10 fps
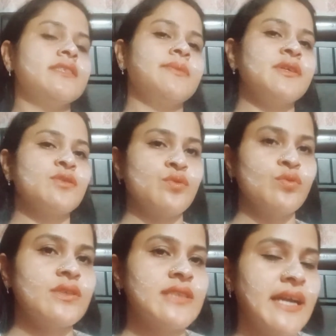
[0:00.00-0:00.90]
जब ये
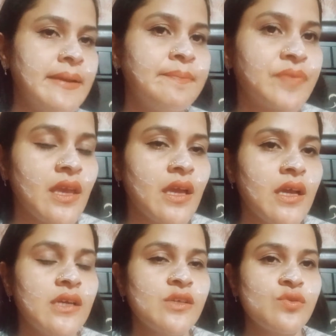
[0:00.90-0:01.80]
सूख जाए
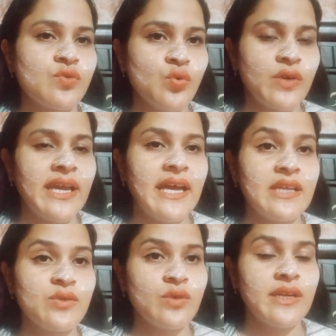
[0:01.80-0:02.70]
सूखे या
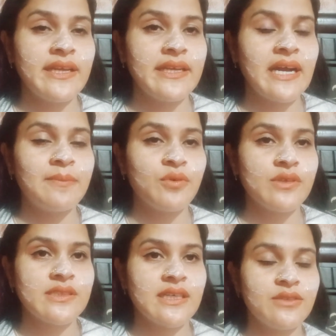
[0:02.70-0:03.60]
ना सूखे लेकिन
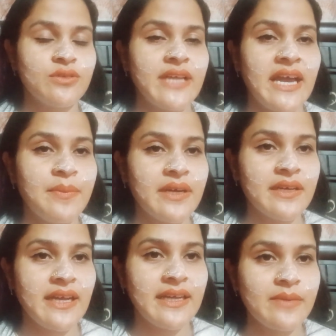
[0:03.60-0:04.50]
आपको इसका जो टाइम
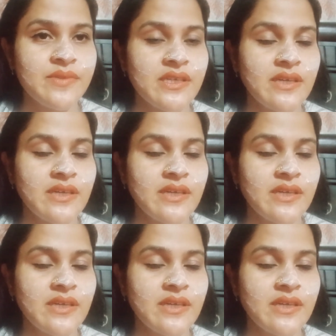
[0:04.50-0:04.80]
रखना है कम से